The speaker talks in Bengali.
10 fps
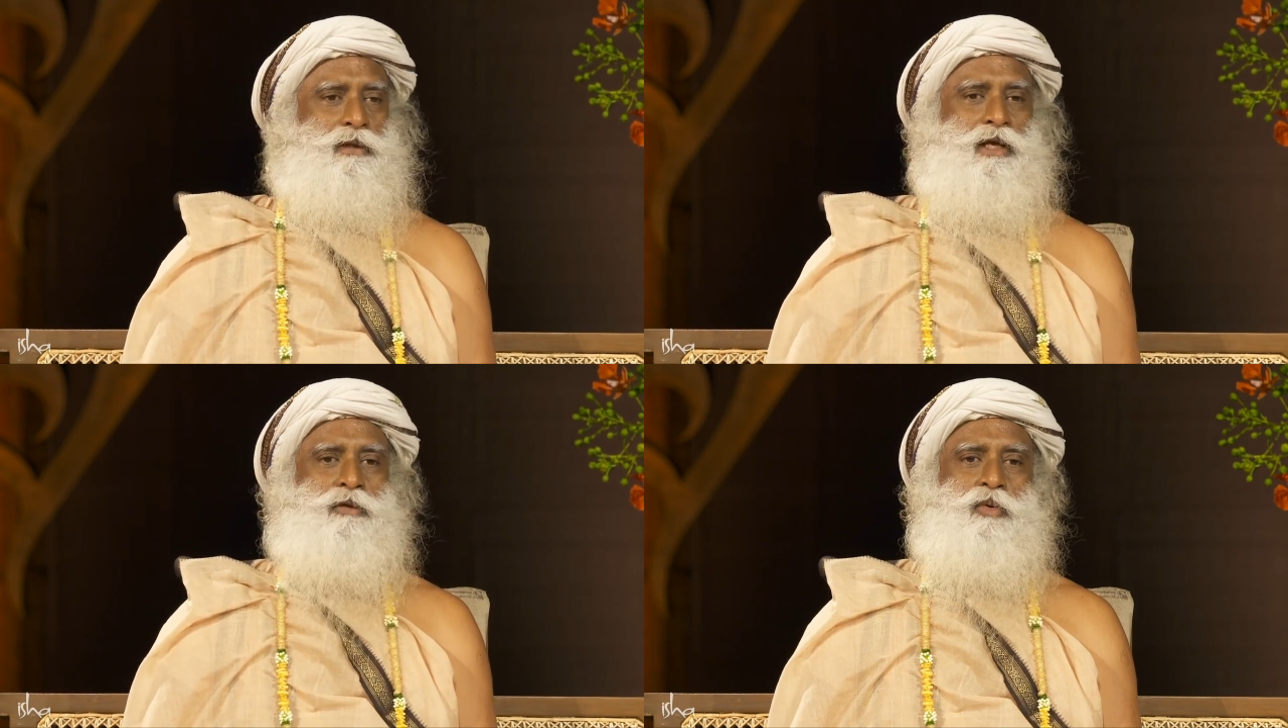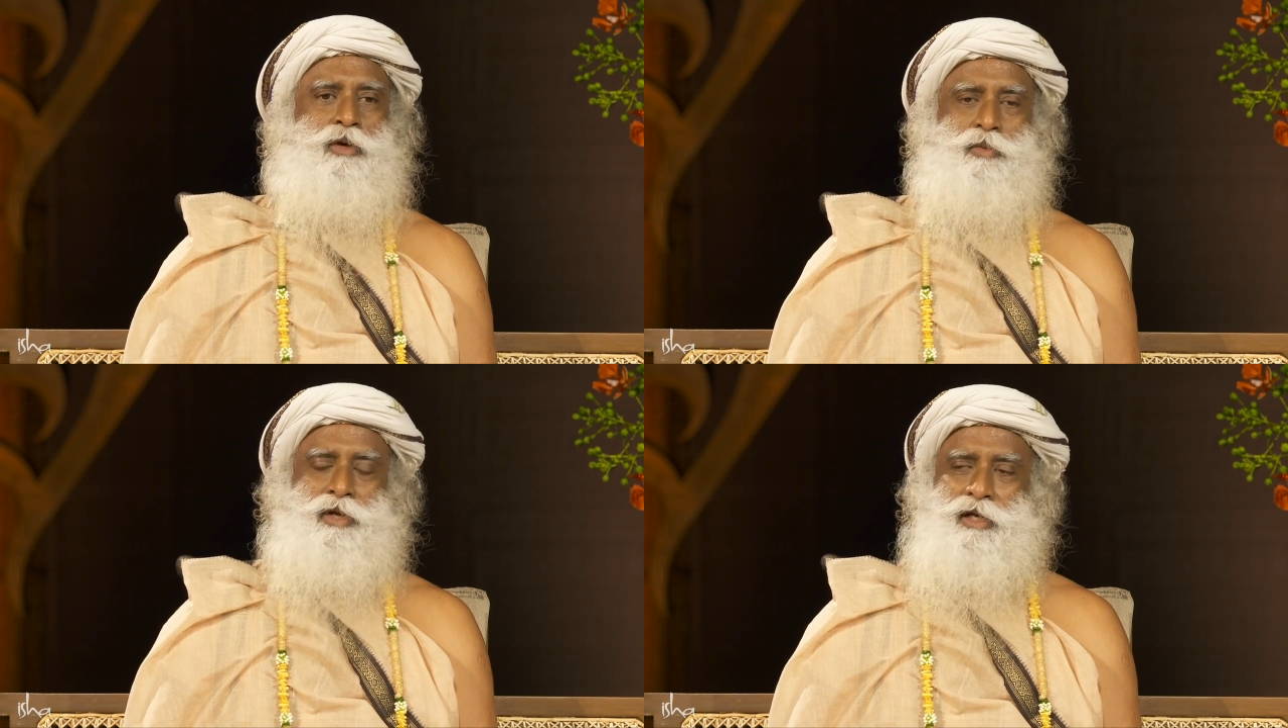আমি কি
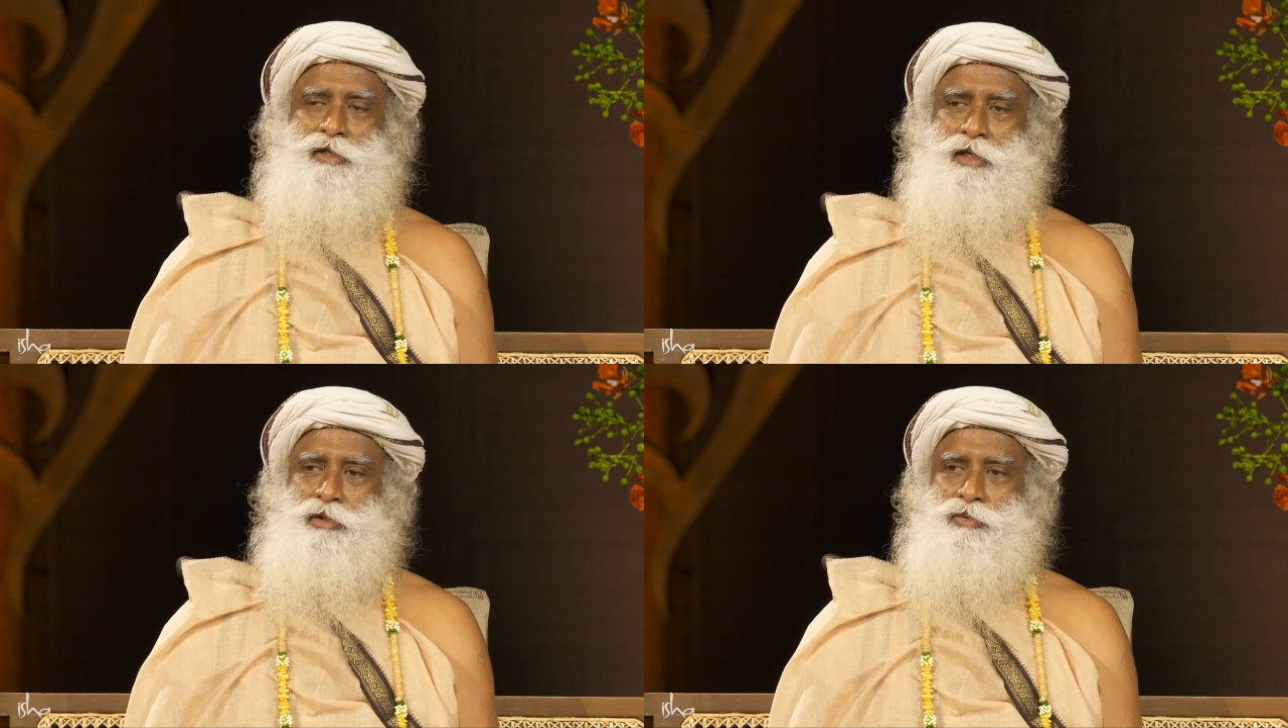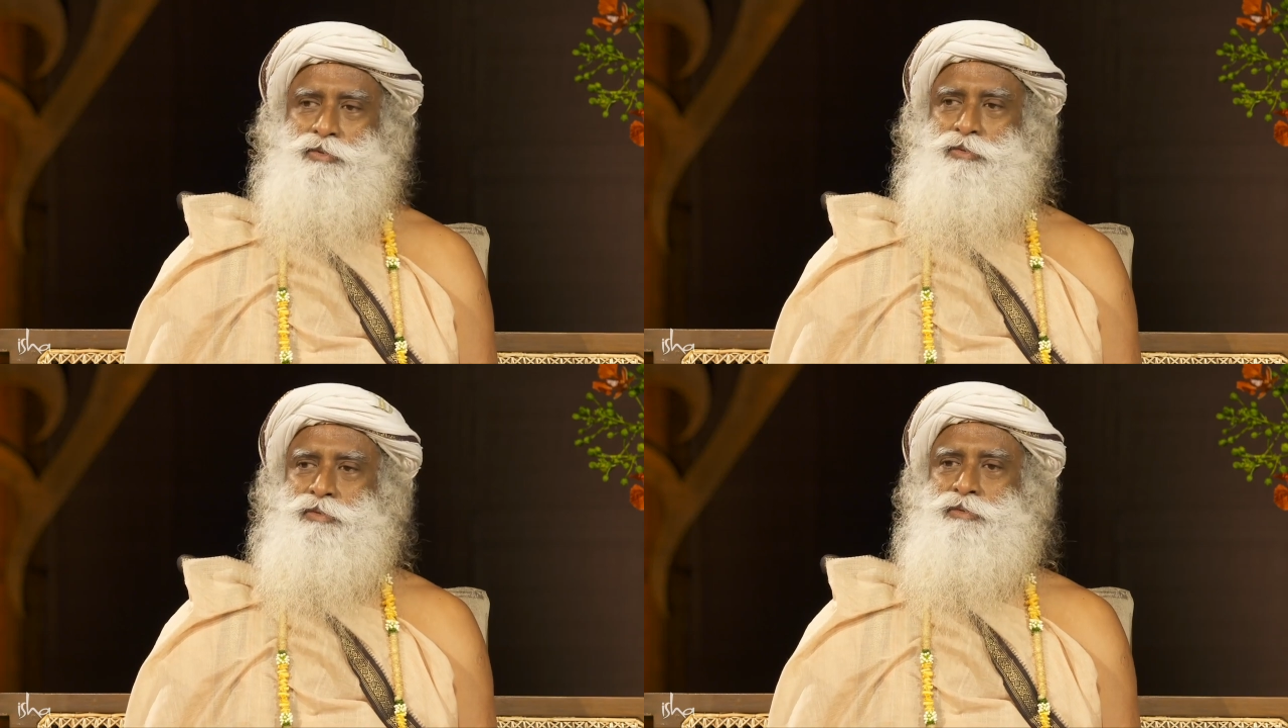আপনাকে বলতাম
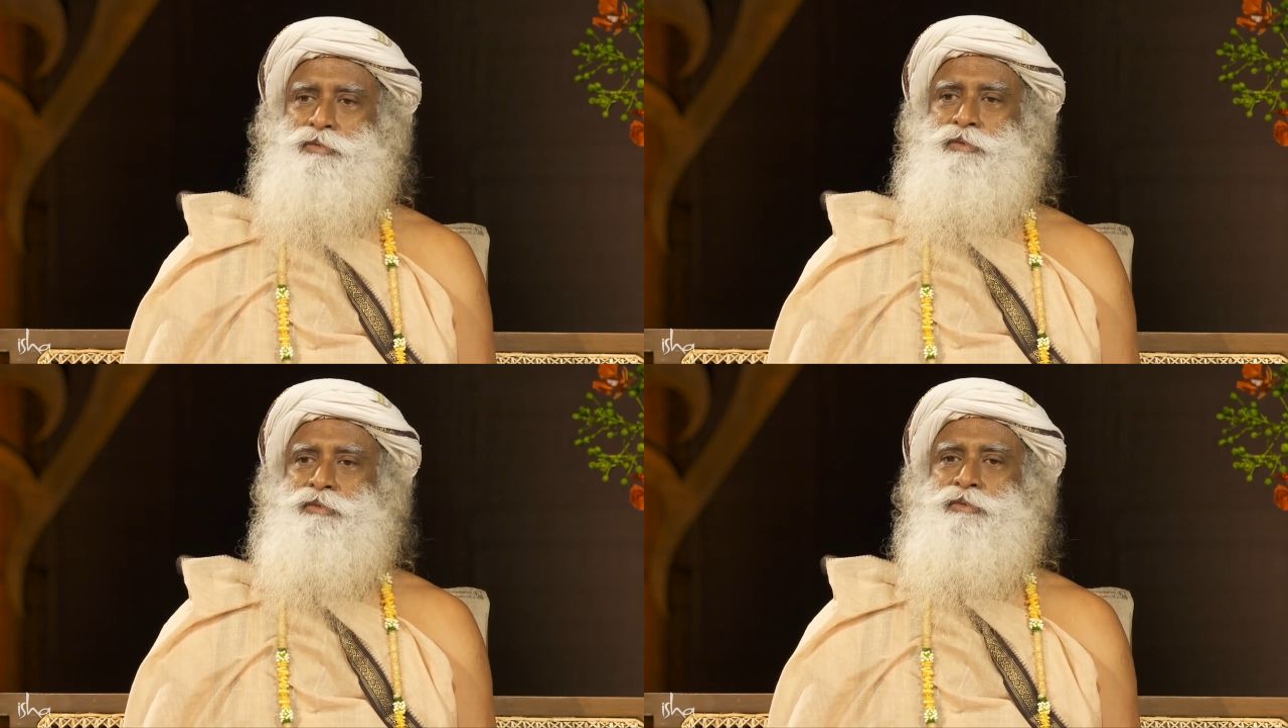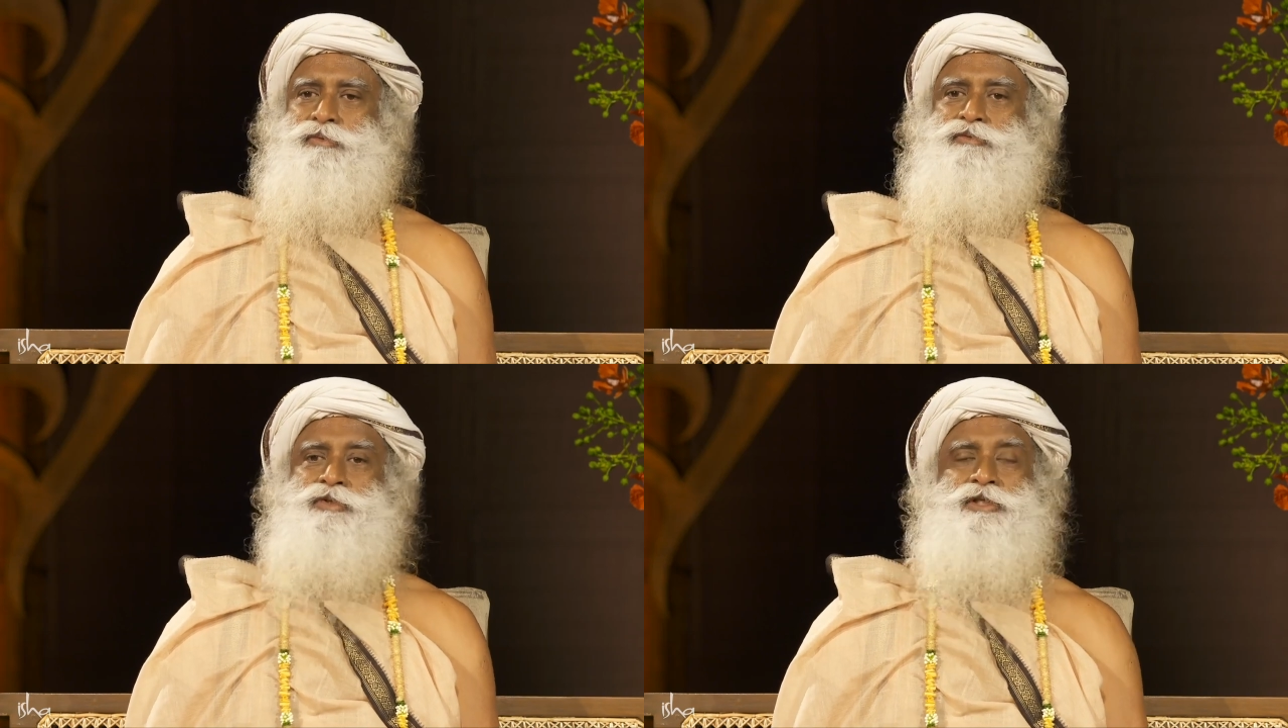
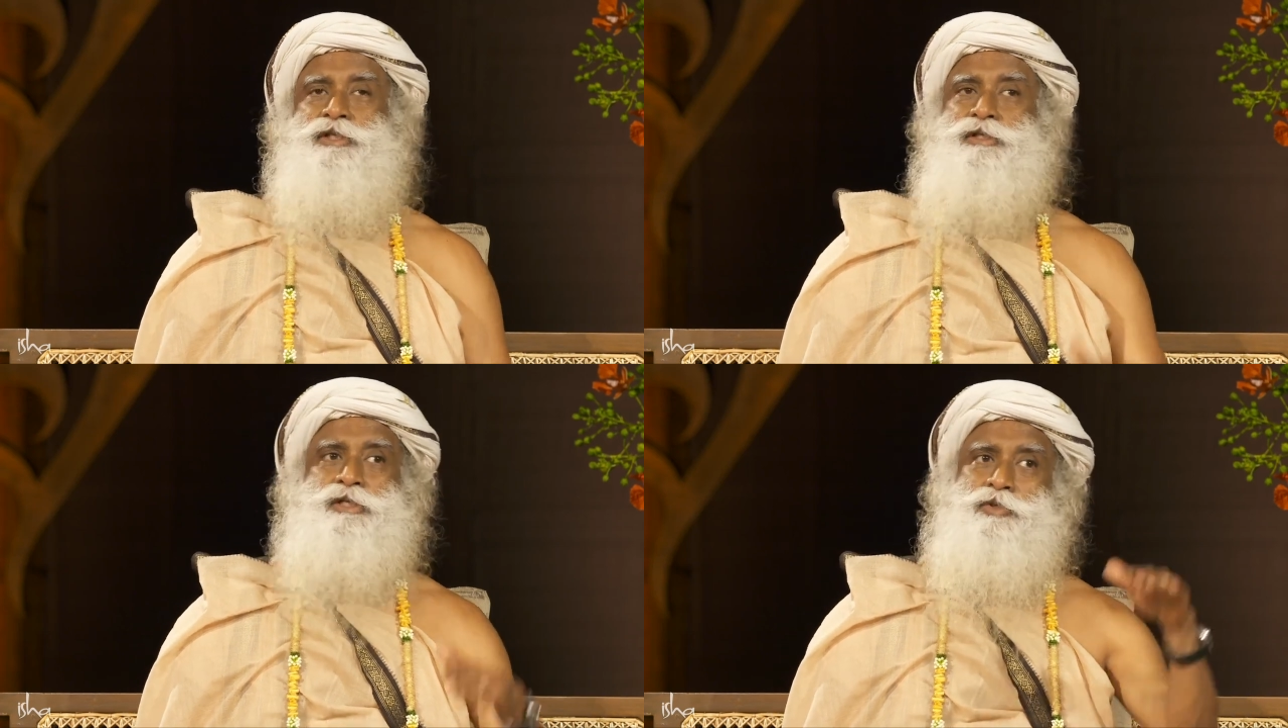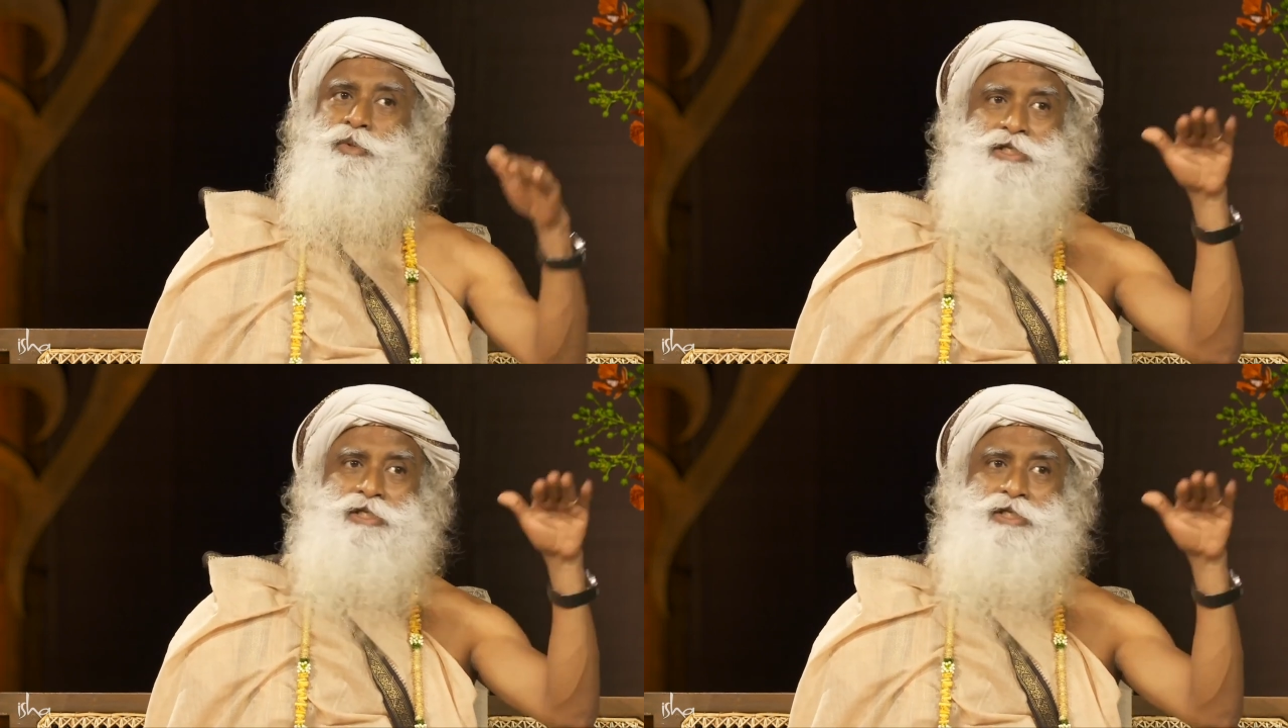জীবনে এর সব